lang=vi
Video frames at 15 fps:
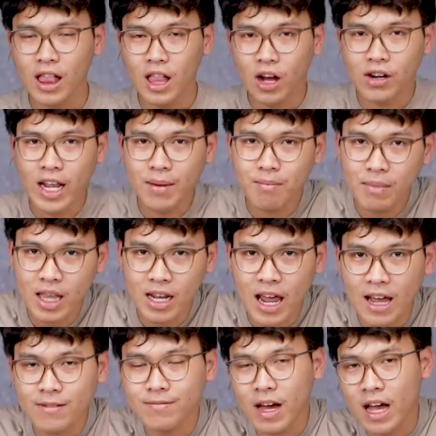Hello anh em, mình là
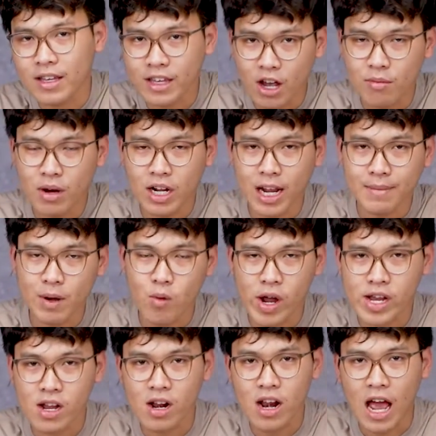Đăng và chào mừng anh em đã
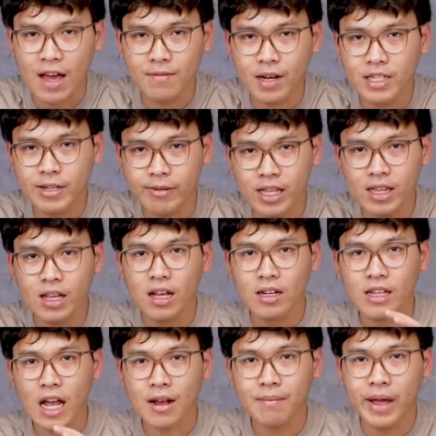quay trở lại với xê em ích.
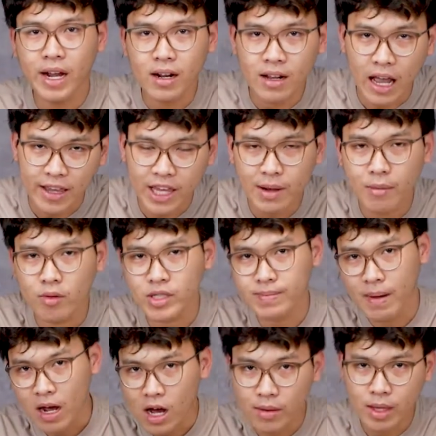Đặc biệt là chuyên mục
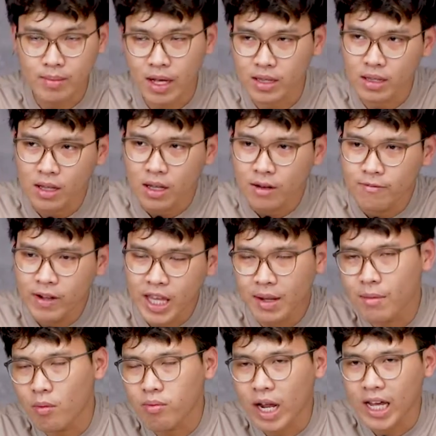Smart Home tụi mình. Với
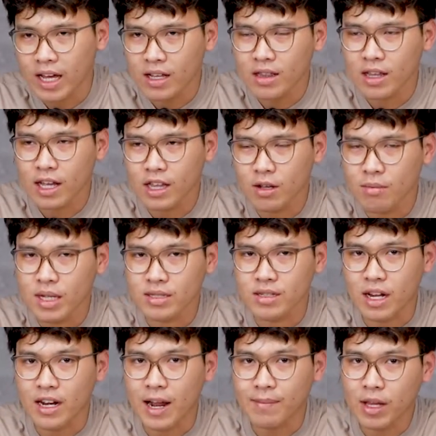chuyên mục này á, thì tụi mình
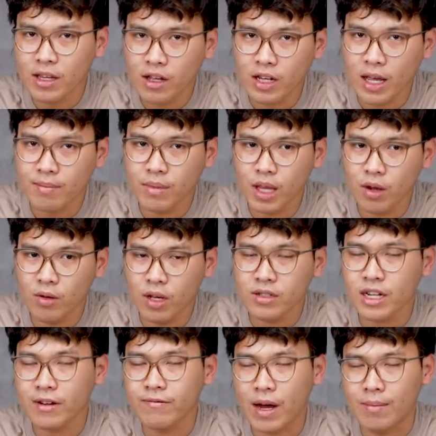sẽ đem đến cho anh em nhiều những
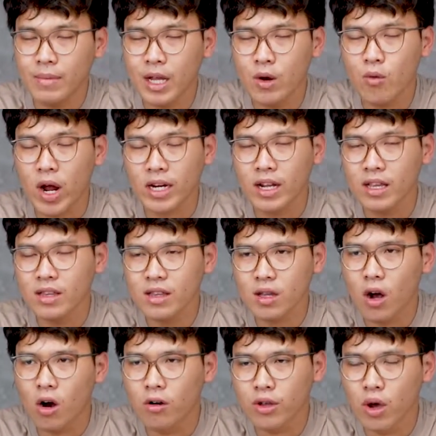sản phẩm liên quan đến
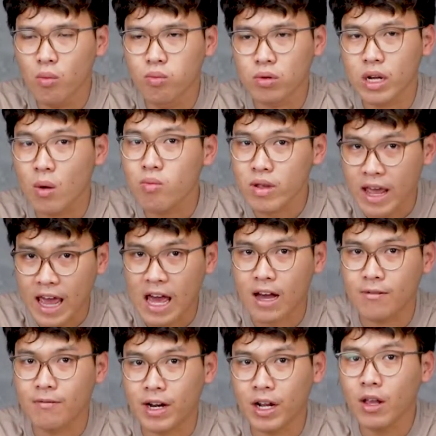đồ dùng trong nhà
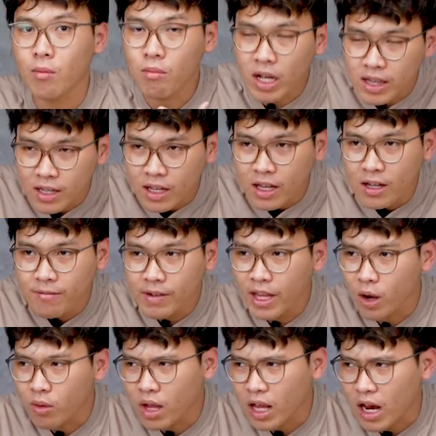và nó thông minh. Ví
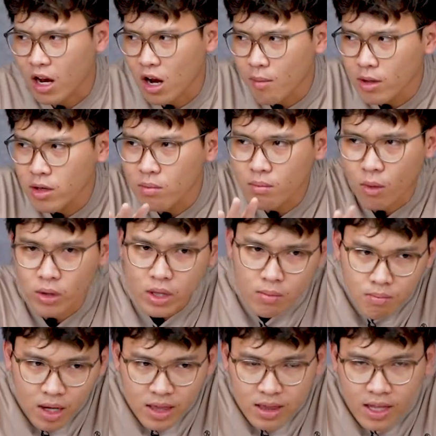dụ như là robot hút bụi
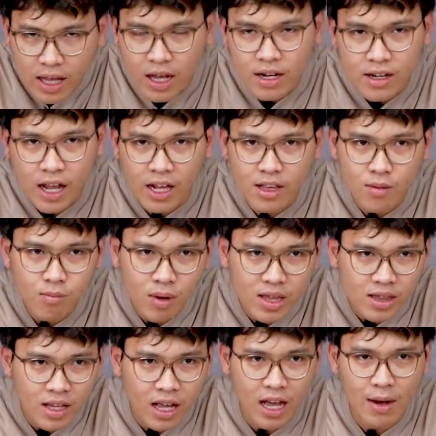thông minh nè, đèn thông
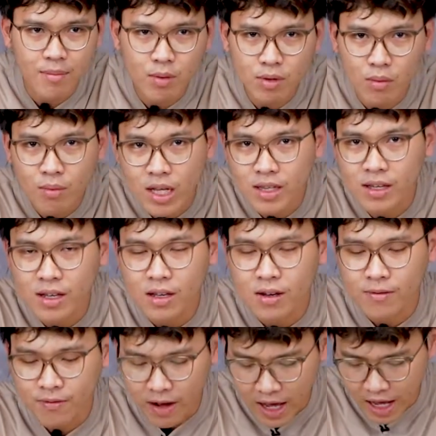minh nè, ống đun thông minh.
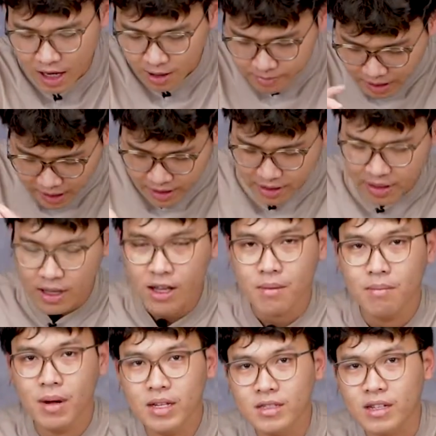Và hôm nay
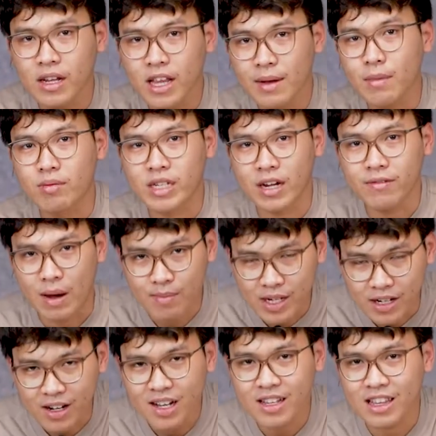mình sẽ thêm một sản phẩm
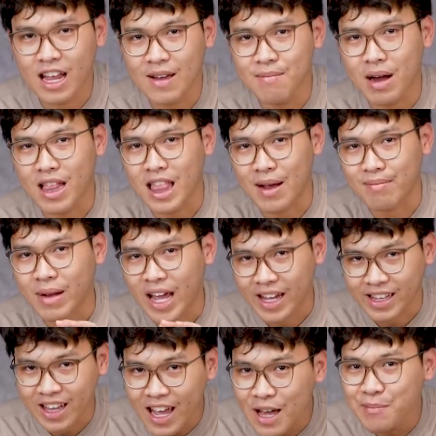nữa để mà làm
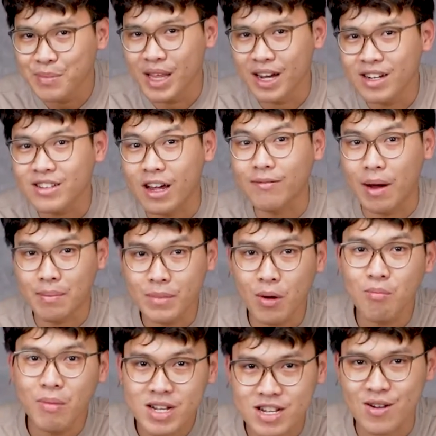đầy thêm những sản phẩm
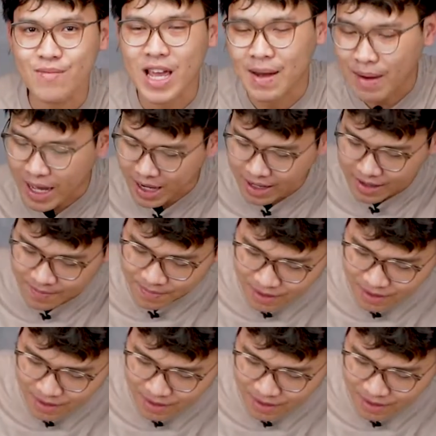thông minh trong nhà bạn.